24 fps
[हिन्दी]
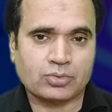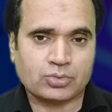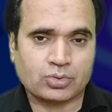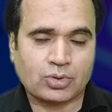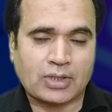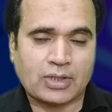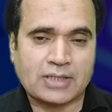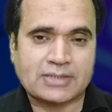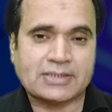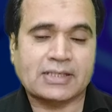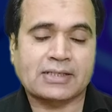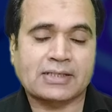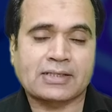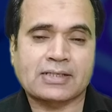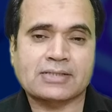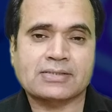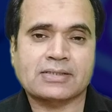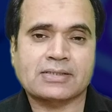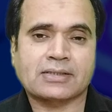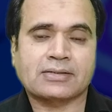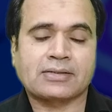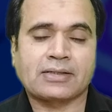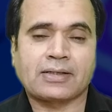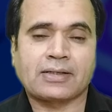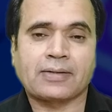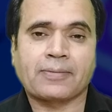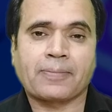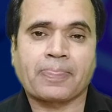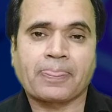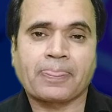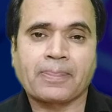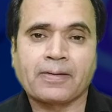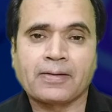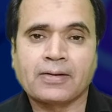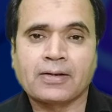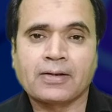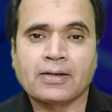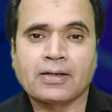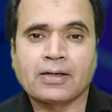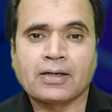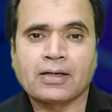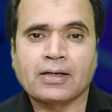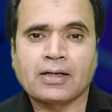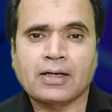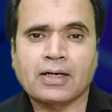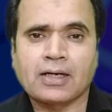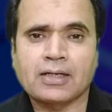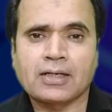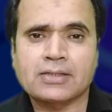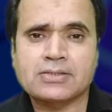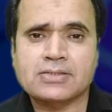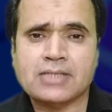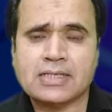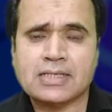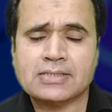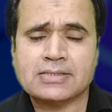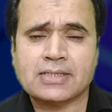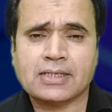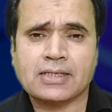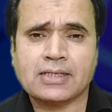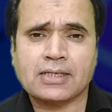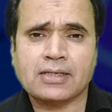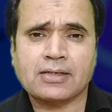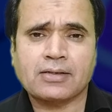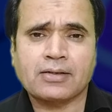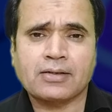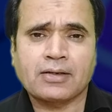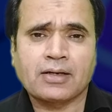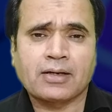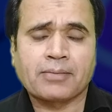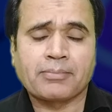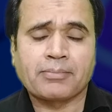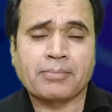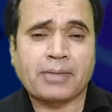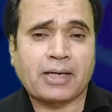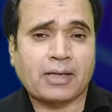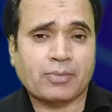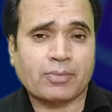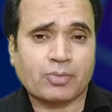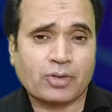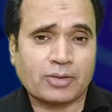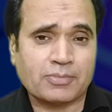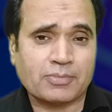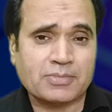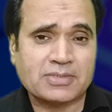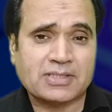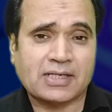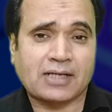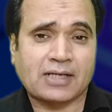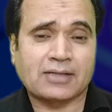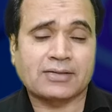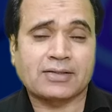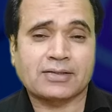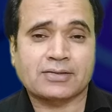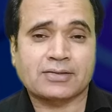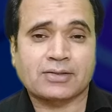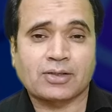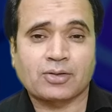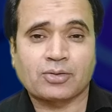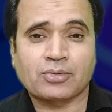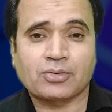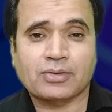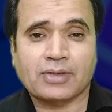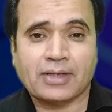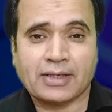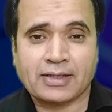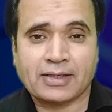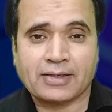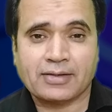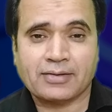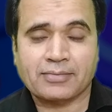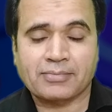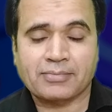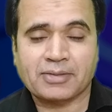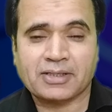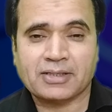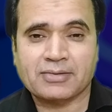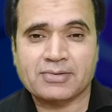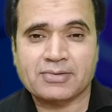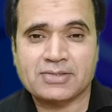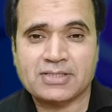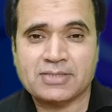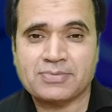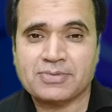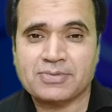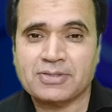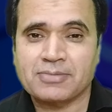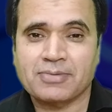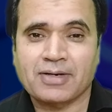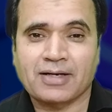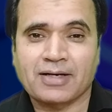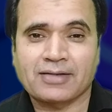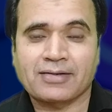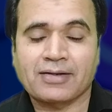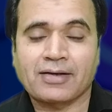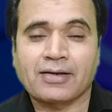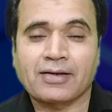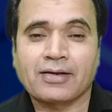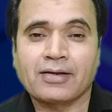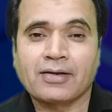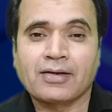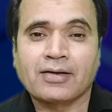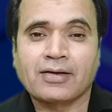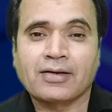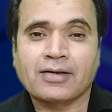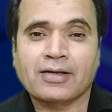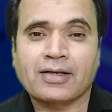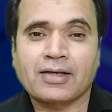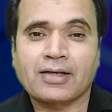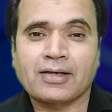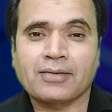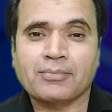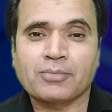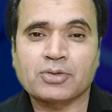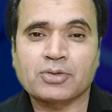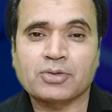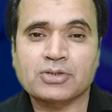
उसको हासिल कर सकते हैं जैसे कि मैं आपको एक मिसाल देता हूँ एक मतलब अजीब सी बात है कि